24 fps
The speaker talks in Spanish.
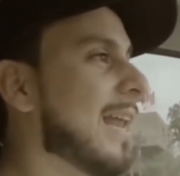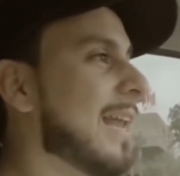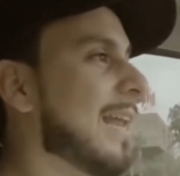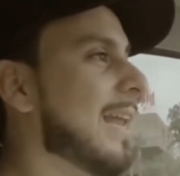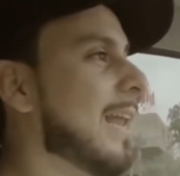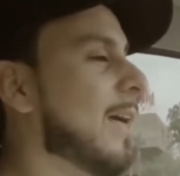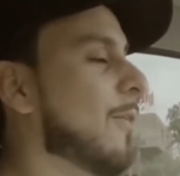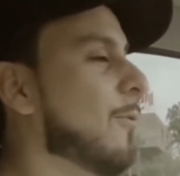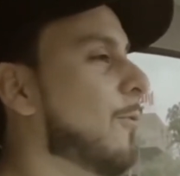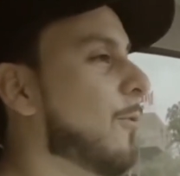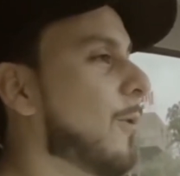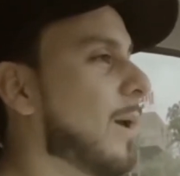
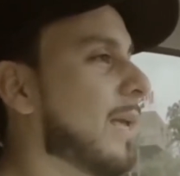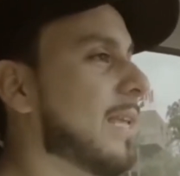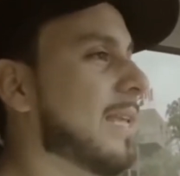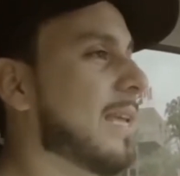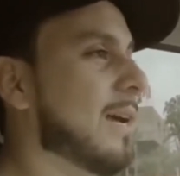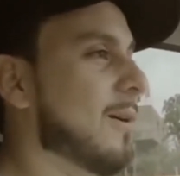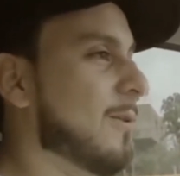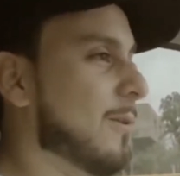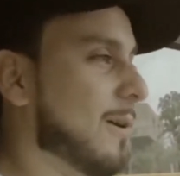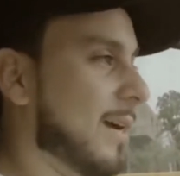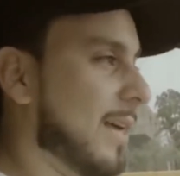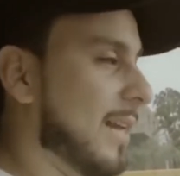la
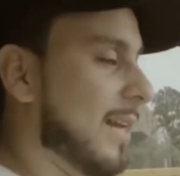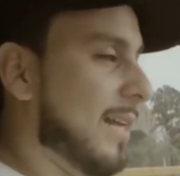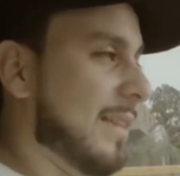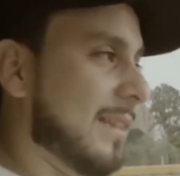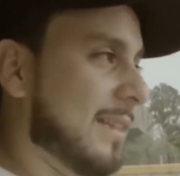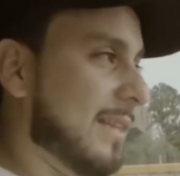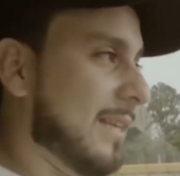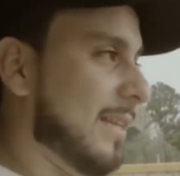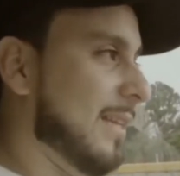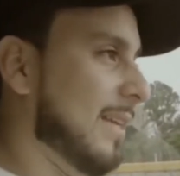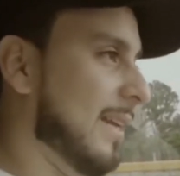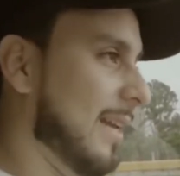dueña o
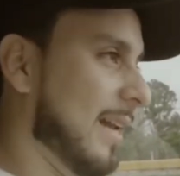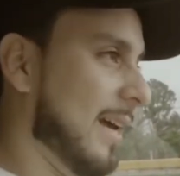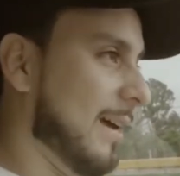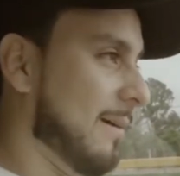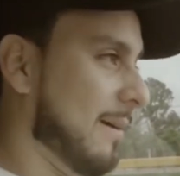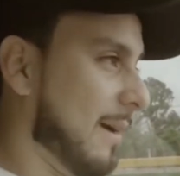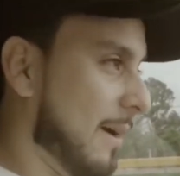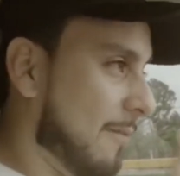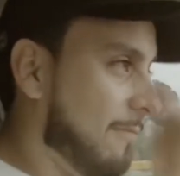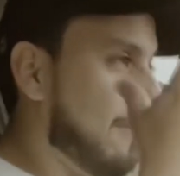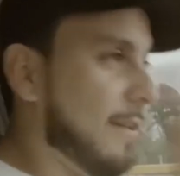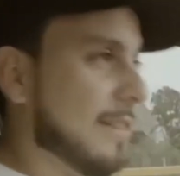gerente de la
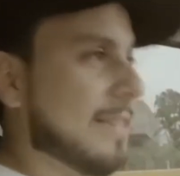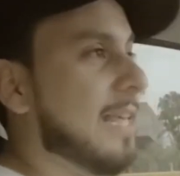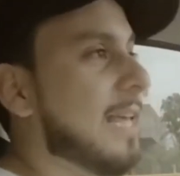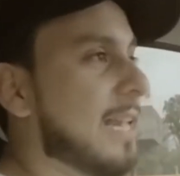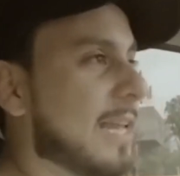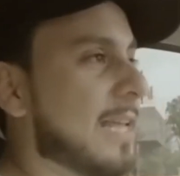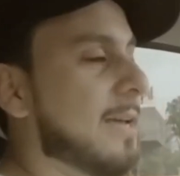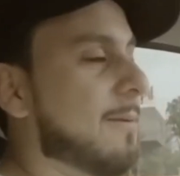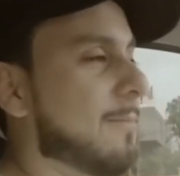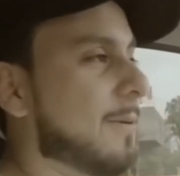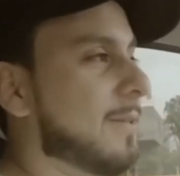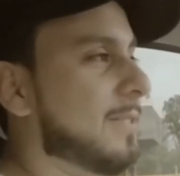
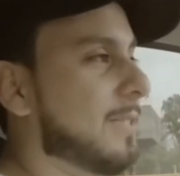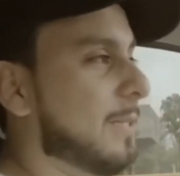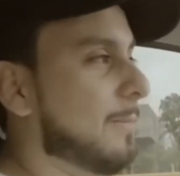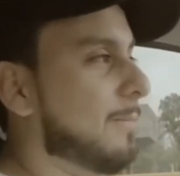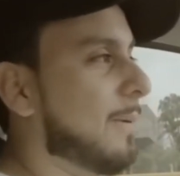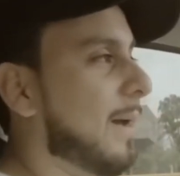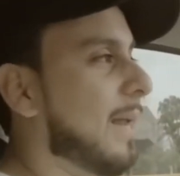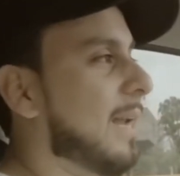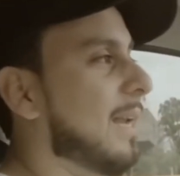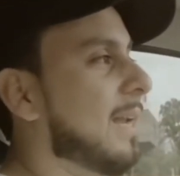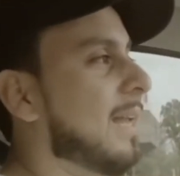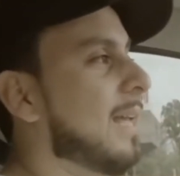cafetería
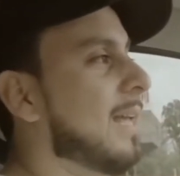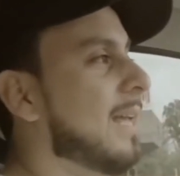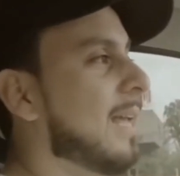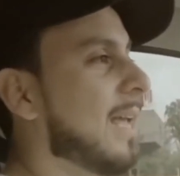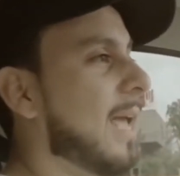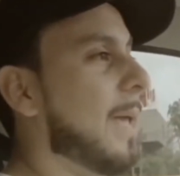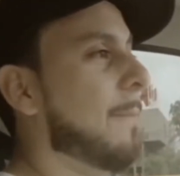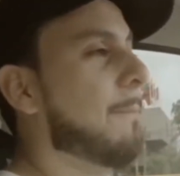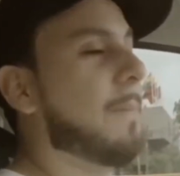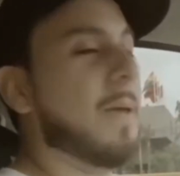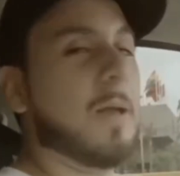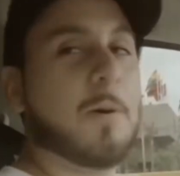principal
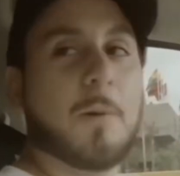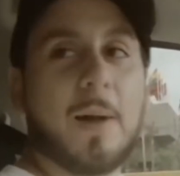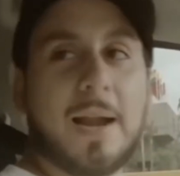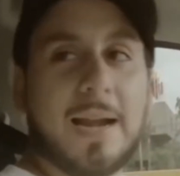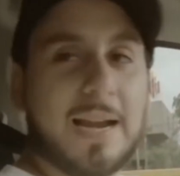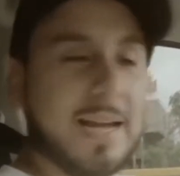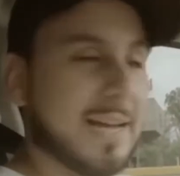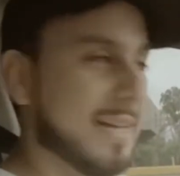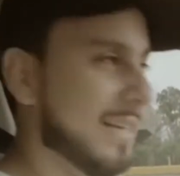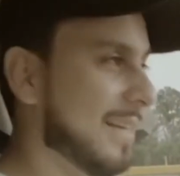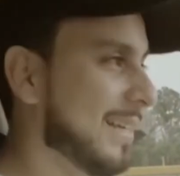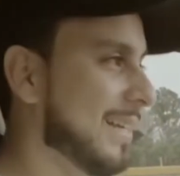es
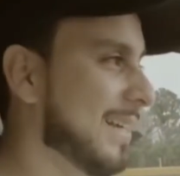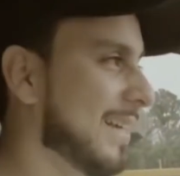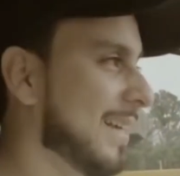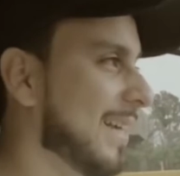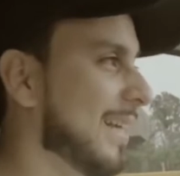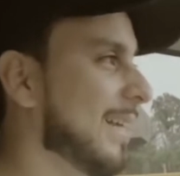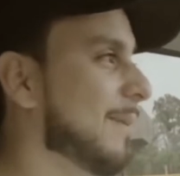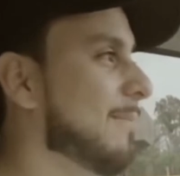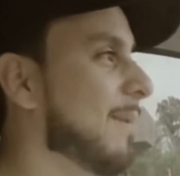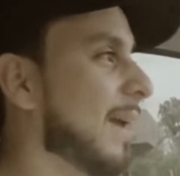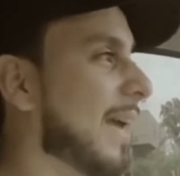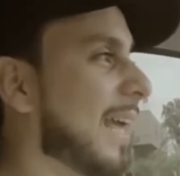peruana
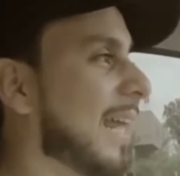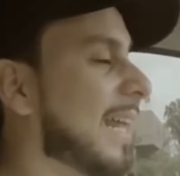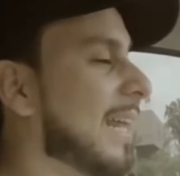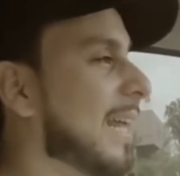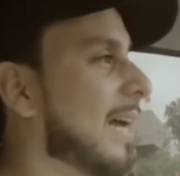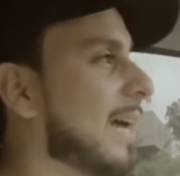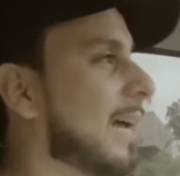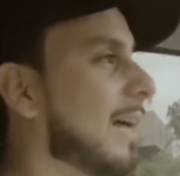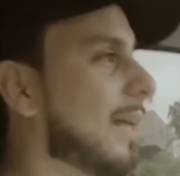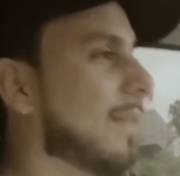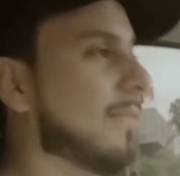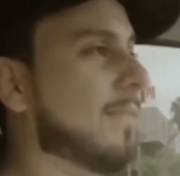y me
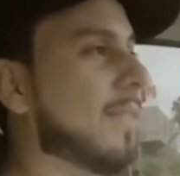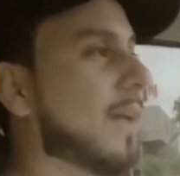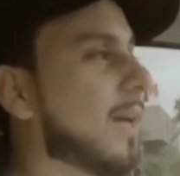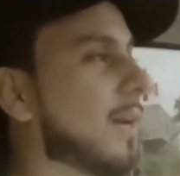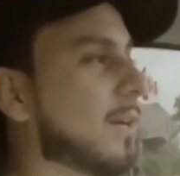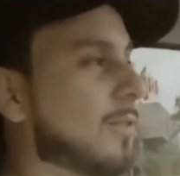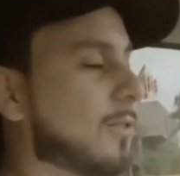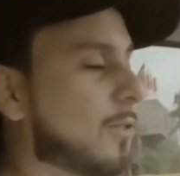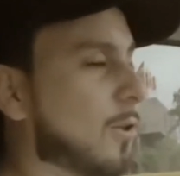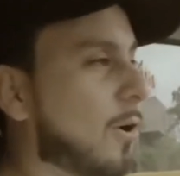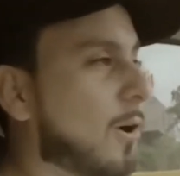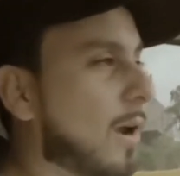quería dar
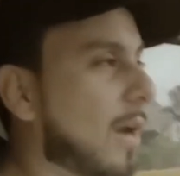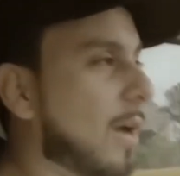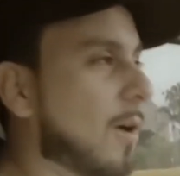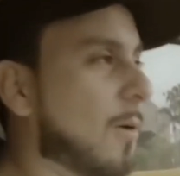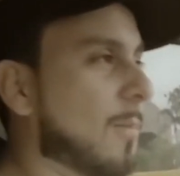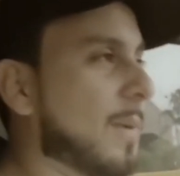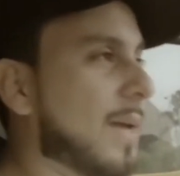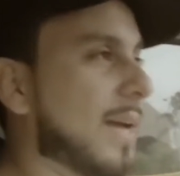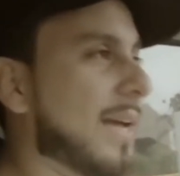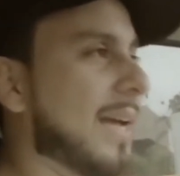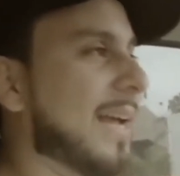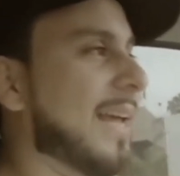toda la
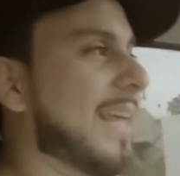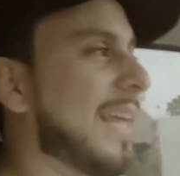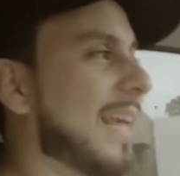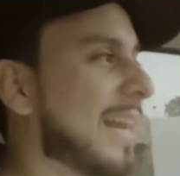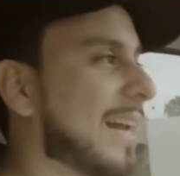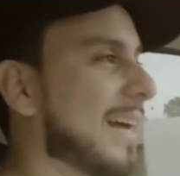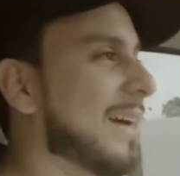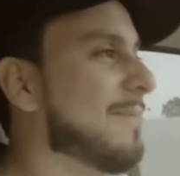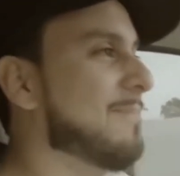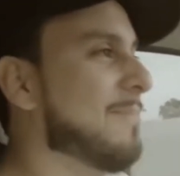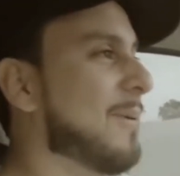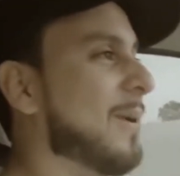comida que
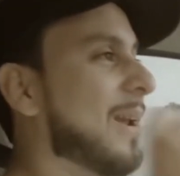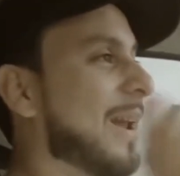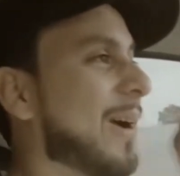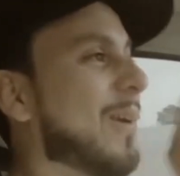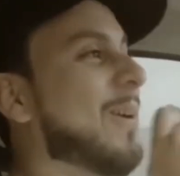quiera por la